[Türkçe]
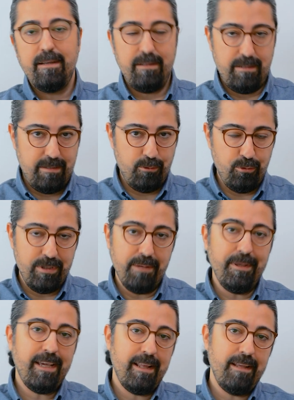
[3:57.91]
e,
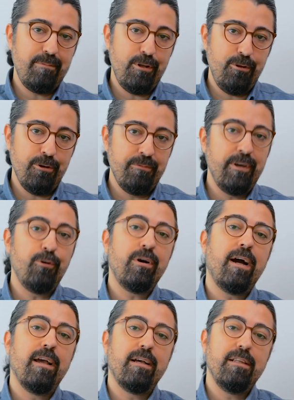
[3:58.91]
gündeme gelebiliyor ve o
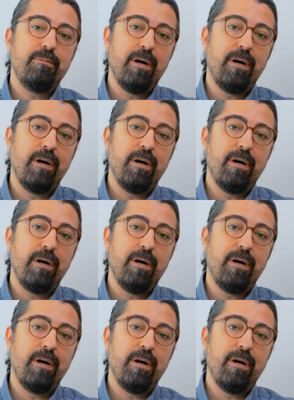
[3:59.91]
kaygılı